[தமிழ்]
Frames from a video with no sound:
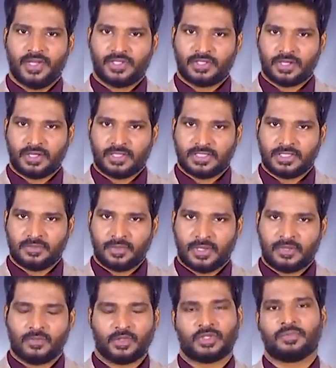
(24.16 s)
மேஷ ராசி
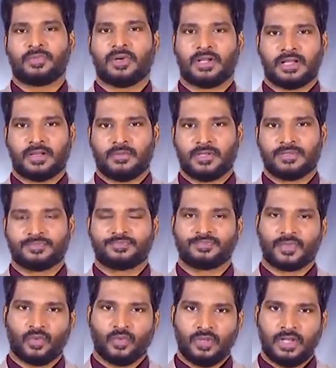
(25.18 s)
பலன் மட்டும் பார்க்காம
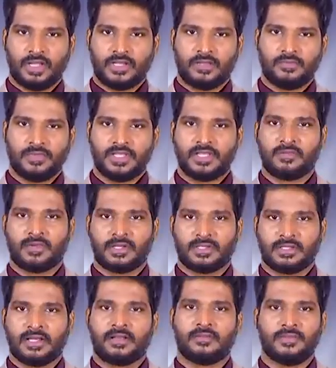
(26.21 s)
உங்கள் லக்னம் மிதமாக
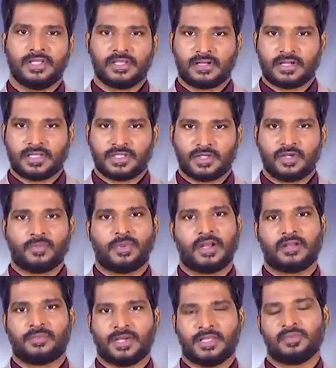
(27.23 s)
இருந்தால் மித ராசிக்கும்
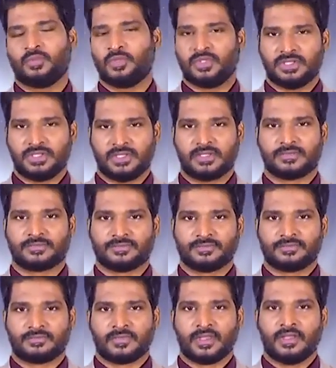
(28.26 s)
பலனை பார்த்து புரிஞ்சுங்க
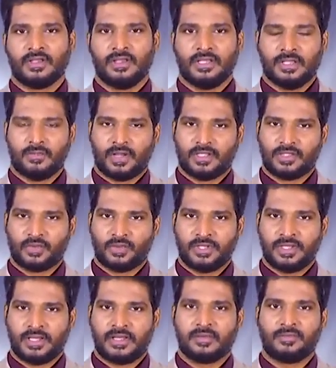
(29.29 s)
இந்த
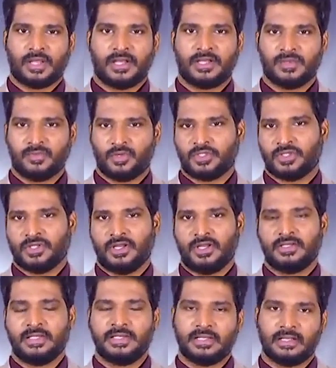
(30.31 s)
மாதத்துடைய பிளானரி பொசிஷனை
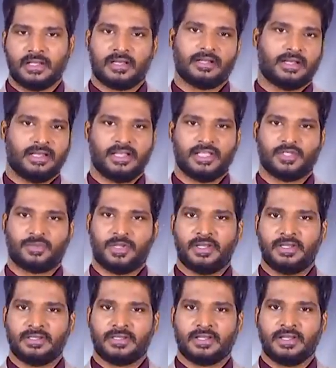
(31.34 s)
டீட்டெயிலாக அனலைஸ்
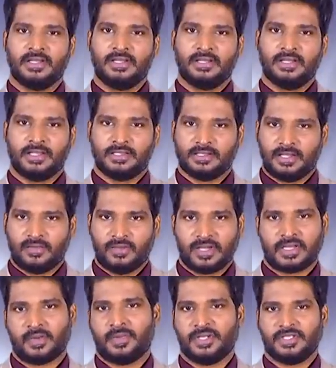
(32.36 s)
பண்ணி எதெல்லாம்
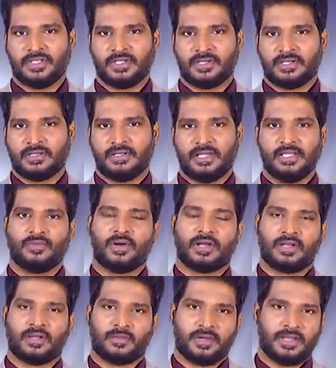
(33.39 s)
வக்கரமடைஞ்சிருக்கு எது
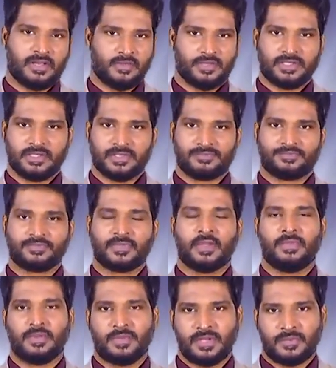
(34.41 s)
வக்கரம் அடையாமல் இருக்குது
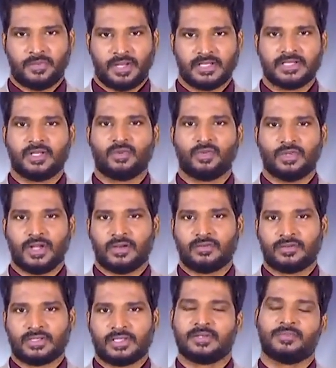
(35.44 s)
இப்படிப்பட்ட பலன்கள்
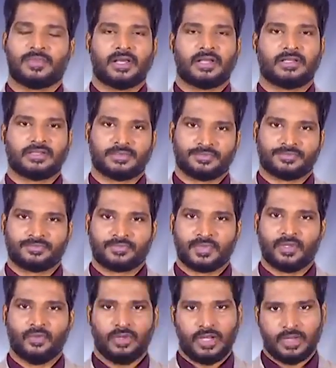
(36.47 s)
உண்டாகுன்றதை பாருங்கள்
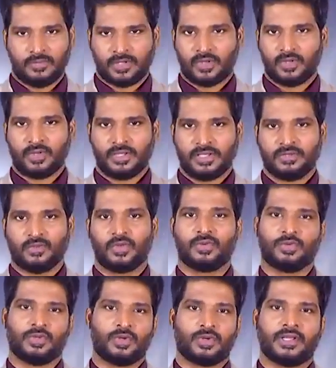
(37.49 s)
உங்கள் நண்பர்களோட
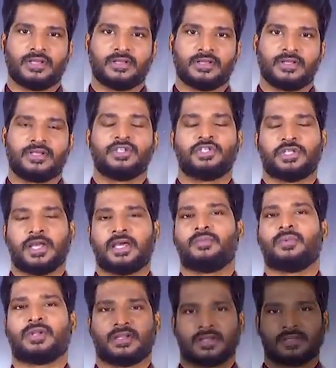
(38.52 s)
உறவுகளோட ஷேர்
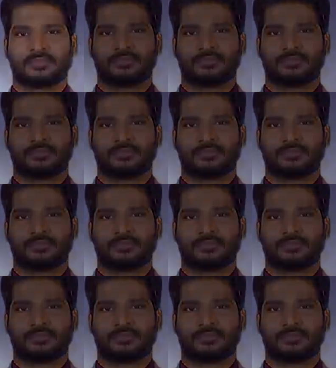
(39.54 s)
பண்ணுங்கள்